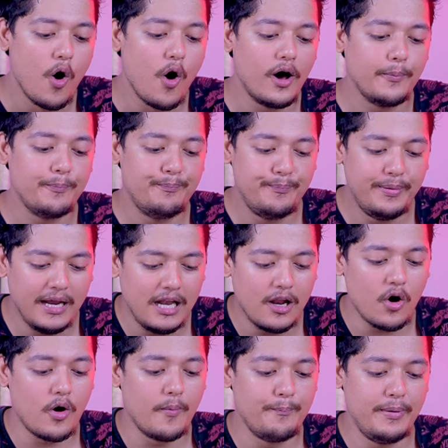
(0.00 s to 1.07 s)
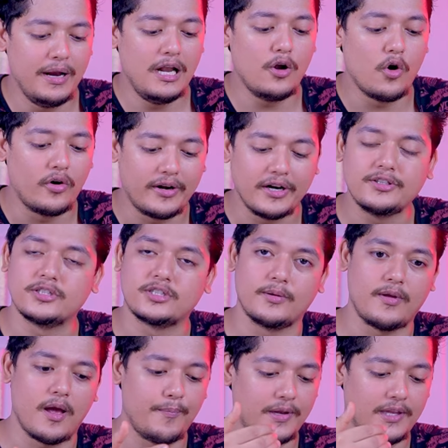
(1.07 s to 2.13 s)
और बिल बिल लॉन्ड्रिंग
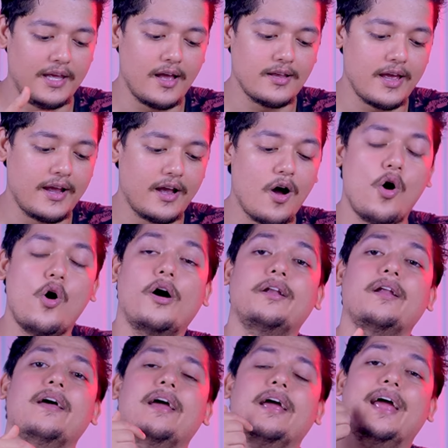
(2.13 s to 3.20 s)
सिस्टम यहाँ पे दिया जाएगा और